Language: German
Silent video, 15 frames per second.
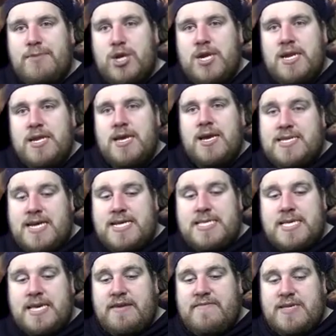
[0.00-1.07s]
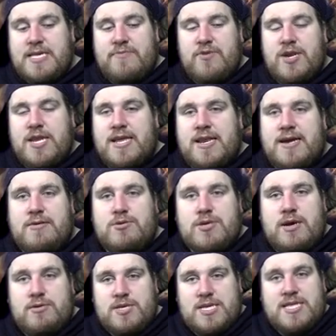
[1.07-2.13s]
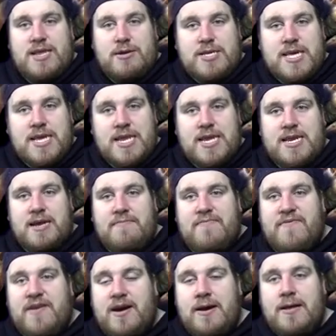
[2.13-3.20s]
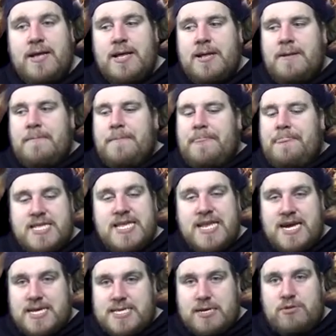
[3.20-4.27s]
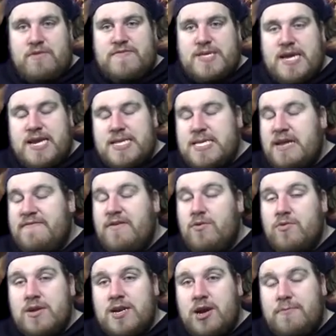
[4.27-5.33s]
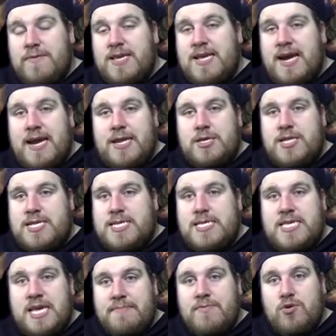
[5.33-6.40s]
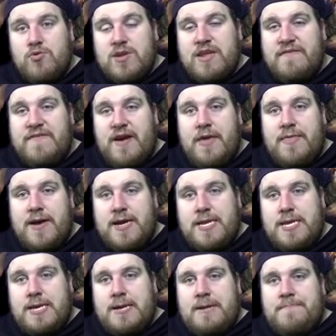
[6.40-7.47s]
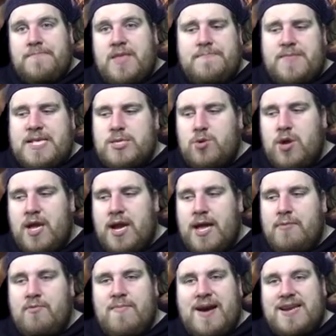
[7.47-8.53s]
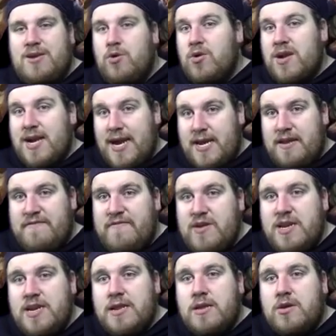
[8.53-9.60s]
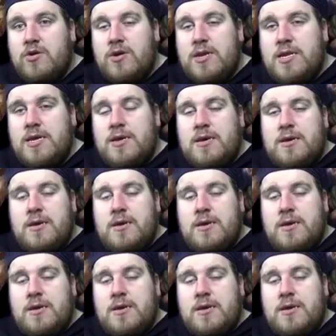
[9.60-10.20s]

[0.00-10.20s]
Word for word: Abschnitt. Das Einzige, was ich wirklich aus ihnen rausgekriegt habe, war, das Lied Sound of Silence einfach unglaublich geil ist und dass es jedem gut gefallen hat. Das neue Album hat noch keiner von ihnen gehört.